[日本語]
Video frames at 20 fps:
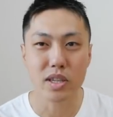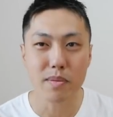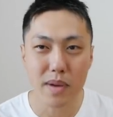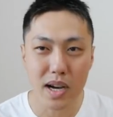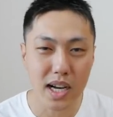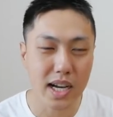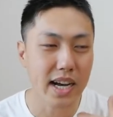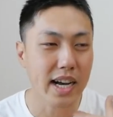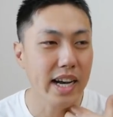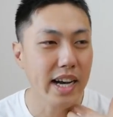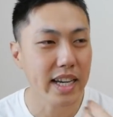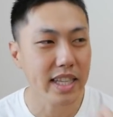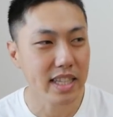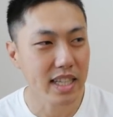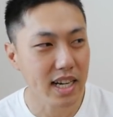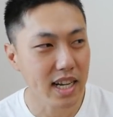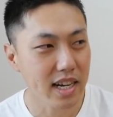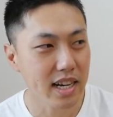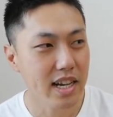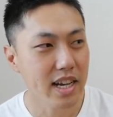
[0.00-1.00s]
今考え
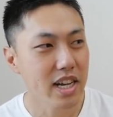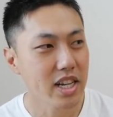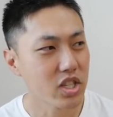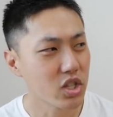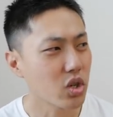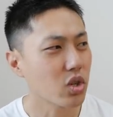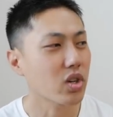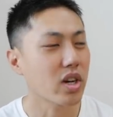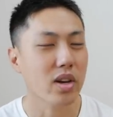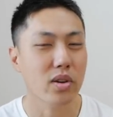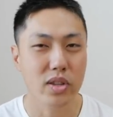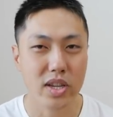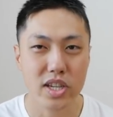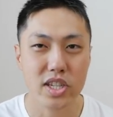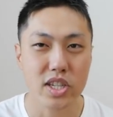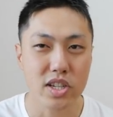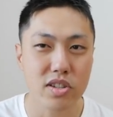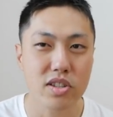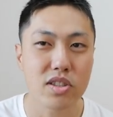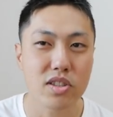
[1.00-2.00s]
たらちょっかいを出
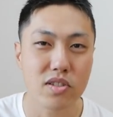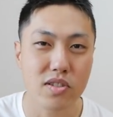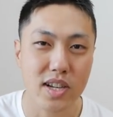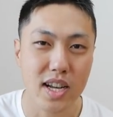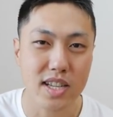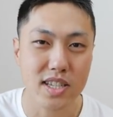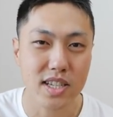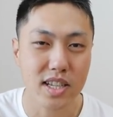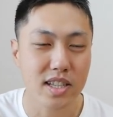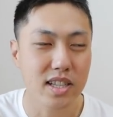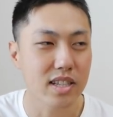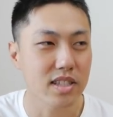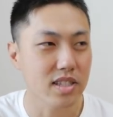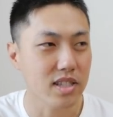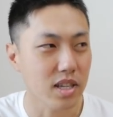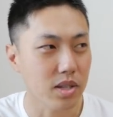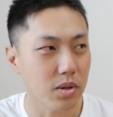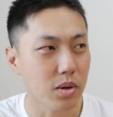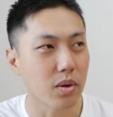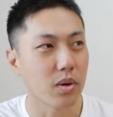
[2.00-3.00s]
してるっていう感じだったんで
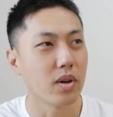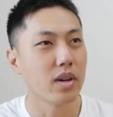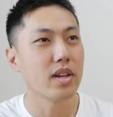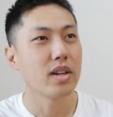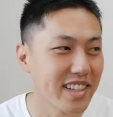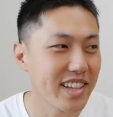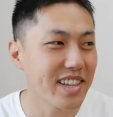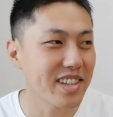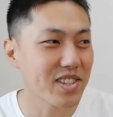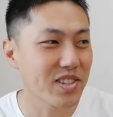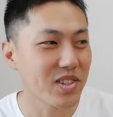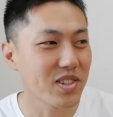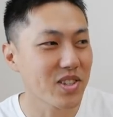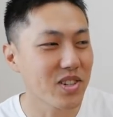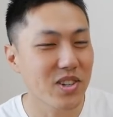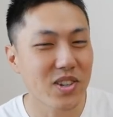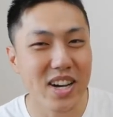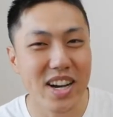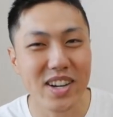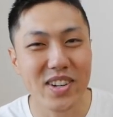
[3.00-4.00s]
すけどでその
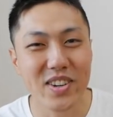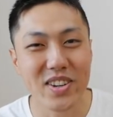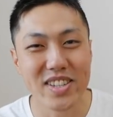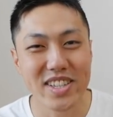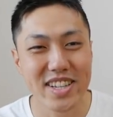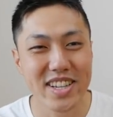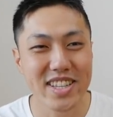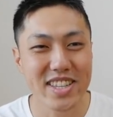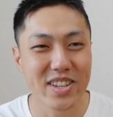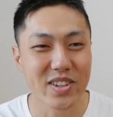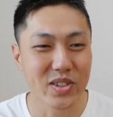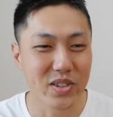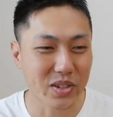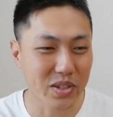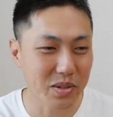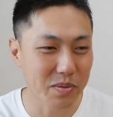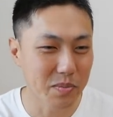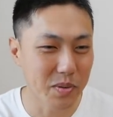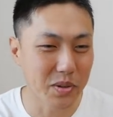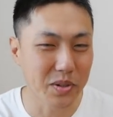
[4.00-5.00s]
小学校1年生の
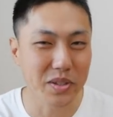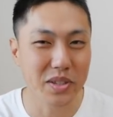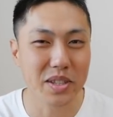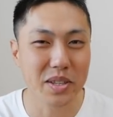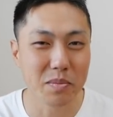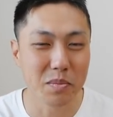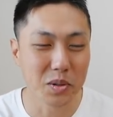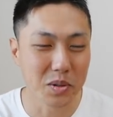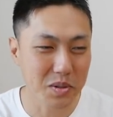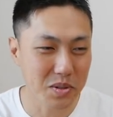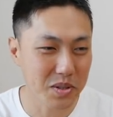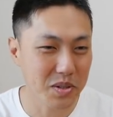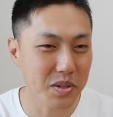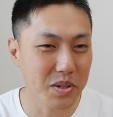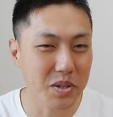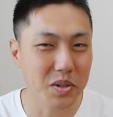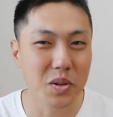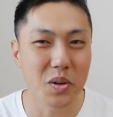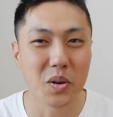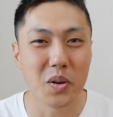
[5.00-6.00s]
時の僕ってものす
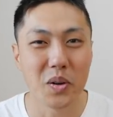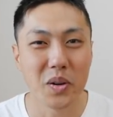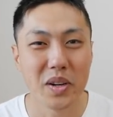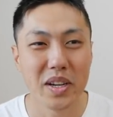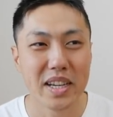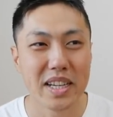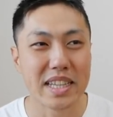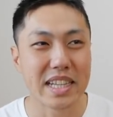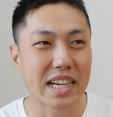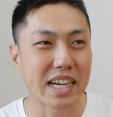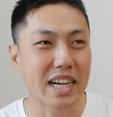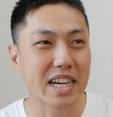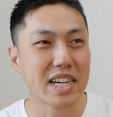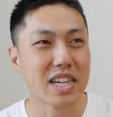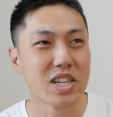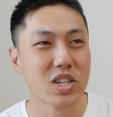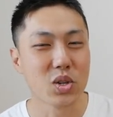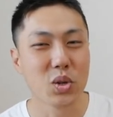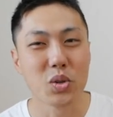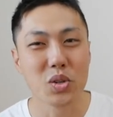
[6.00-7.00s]
ごいこうなんか
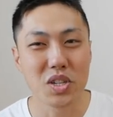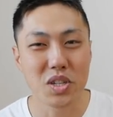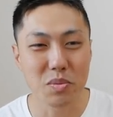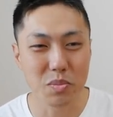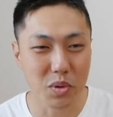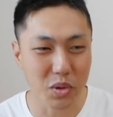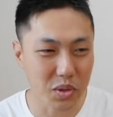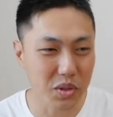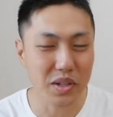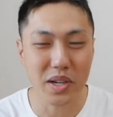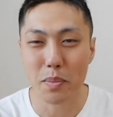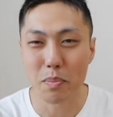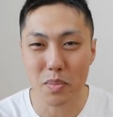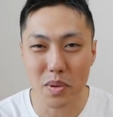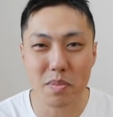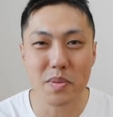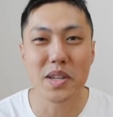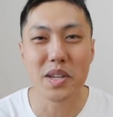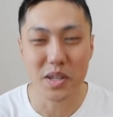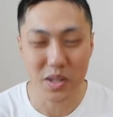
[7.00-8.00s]
小心者とか
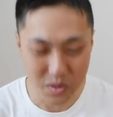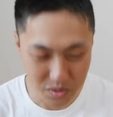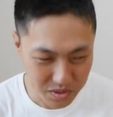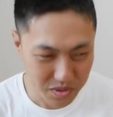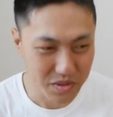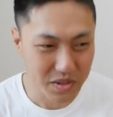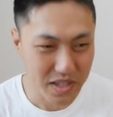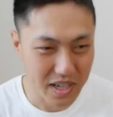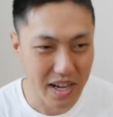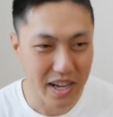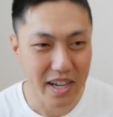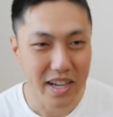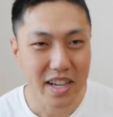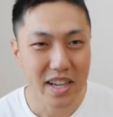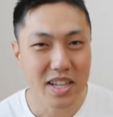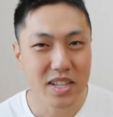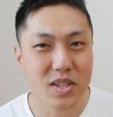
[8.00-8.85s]
ビビりというか